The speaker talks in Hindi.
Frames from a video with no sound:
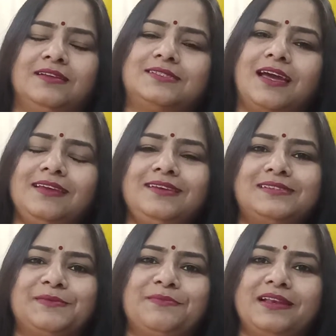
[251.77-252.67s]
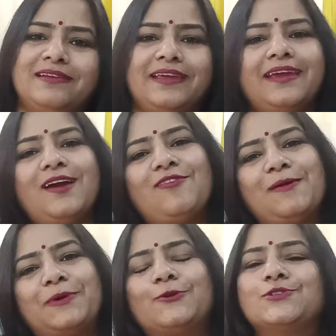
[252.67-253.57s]
जहाँ ये सिंबल रहेगा वहां
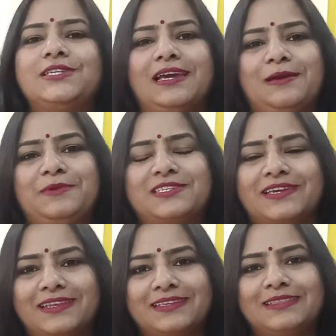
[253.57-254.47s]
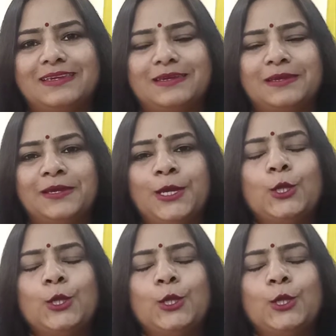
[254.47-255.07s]
पर खुशियां हमेशा रहती हैं